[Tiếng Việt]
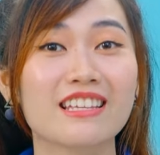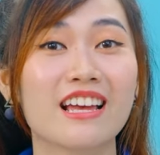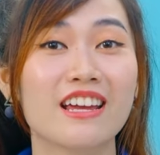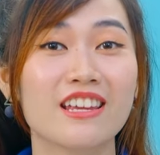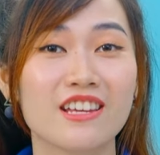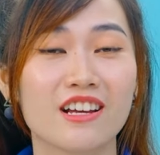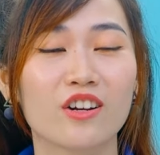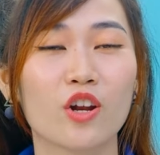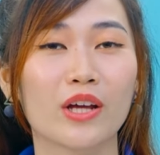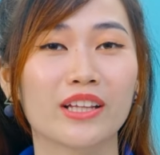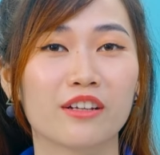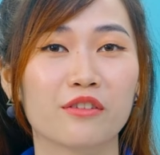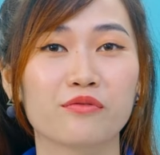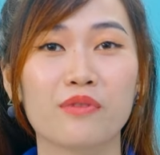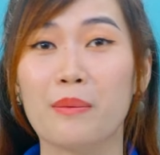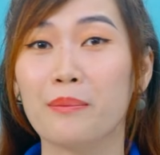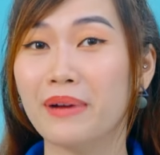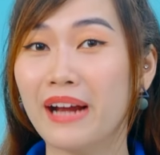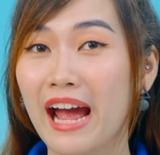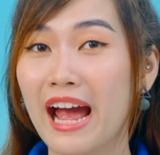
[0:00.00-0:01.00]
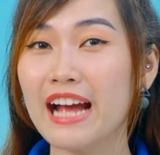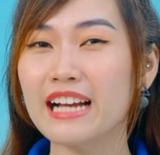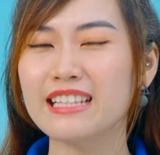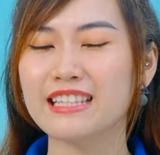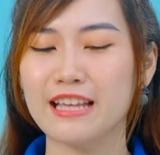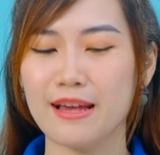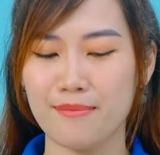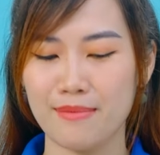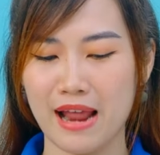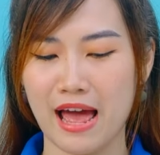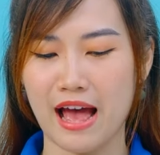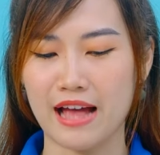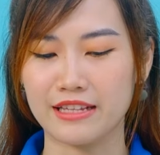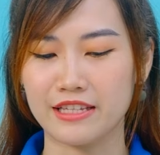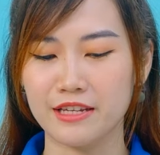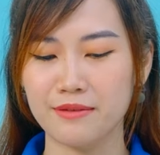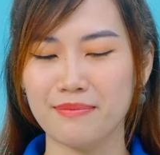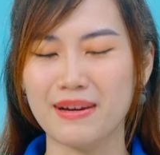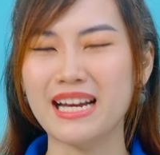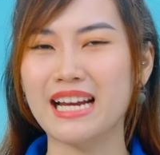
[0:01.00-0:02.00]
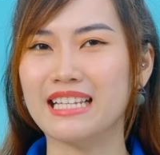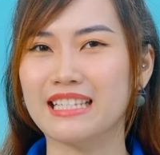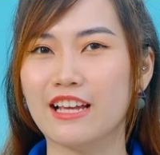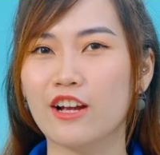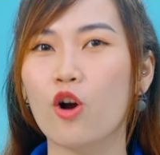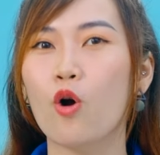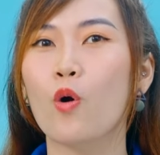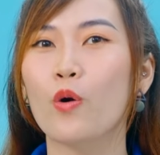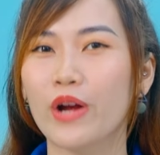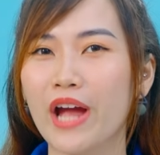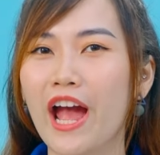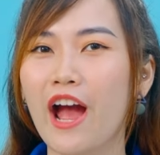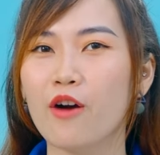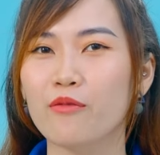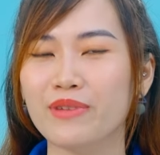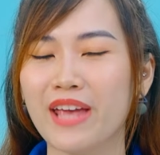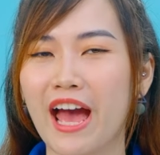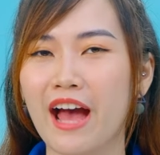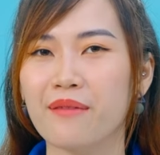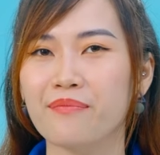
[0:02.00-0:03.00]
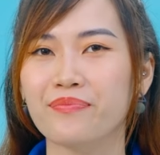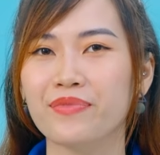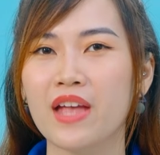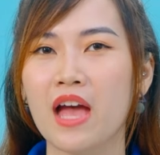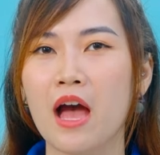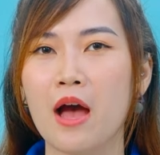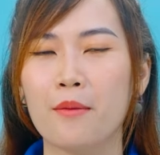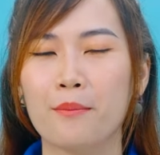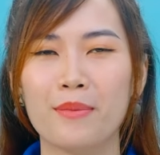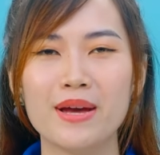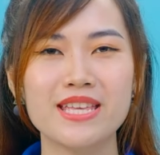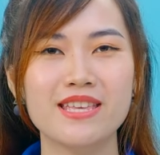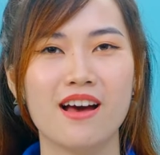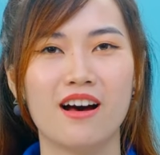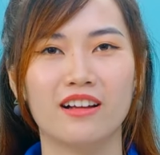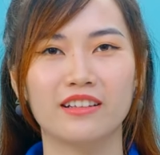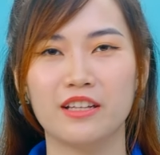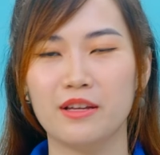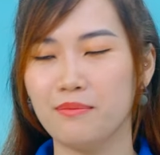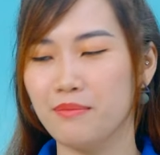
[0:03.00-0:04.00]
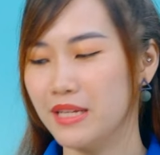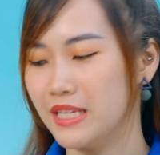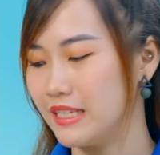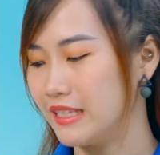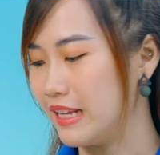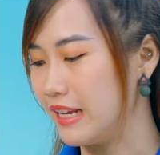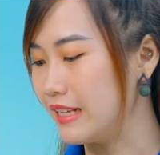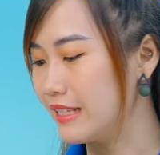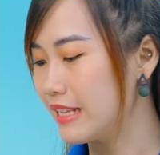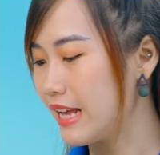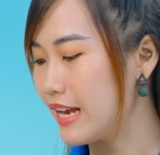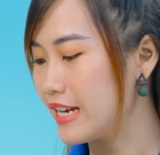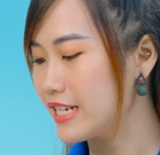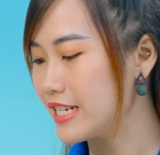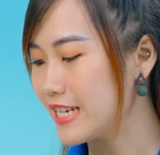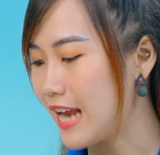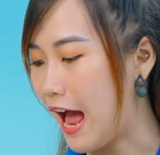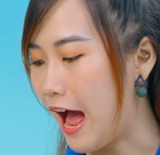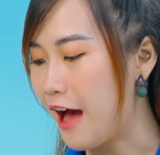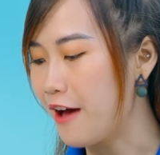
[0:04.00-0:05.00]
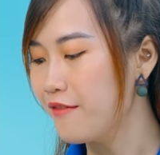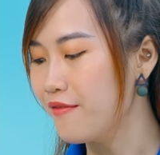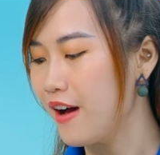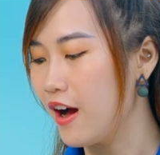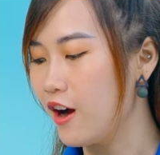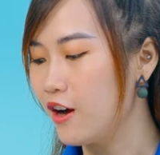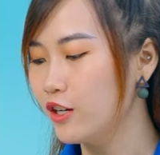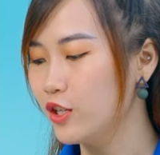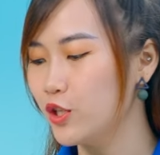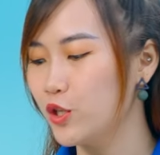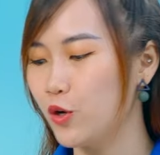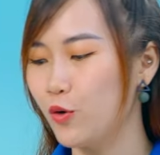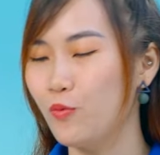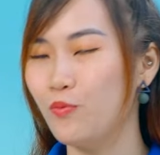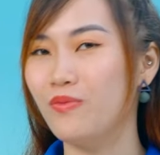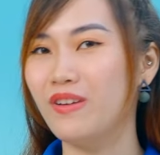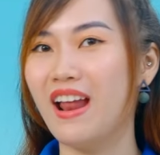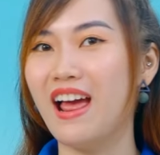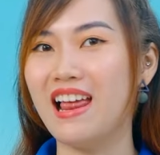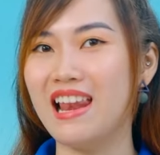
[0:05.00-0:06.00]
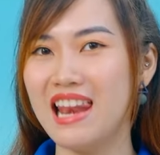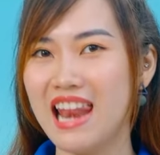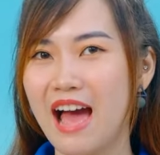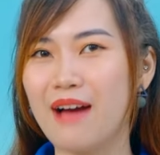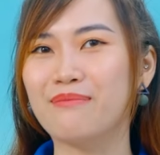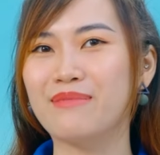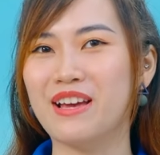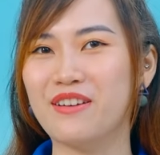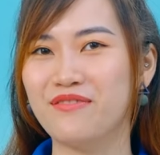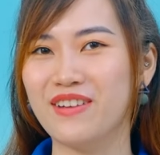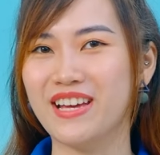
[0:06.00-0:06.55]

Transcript: xay những loại thực phẩm khác xem là chiếc máy này xay có ok không nha. Bây giờ thì mình sẽ xay sả và ớt chung để làm gia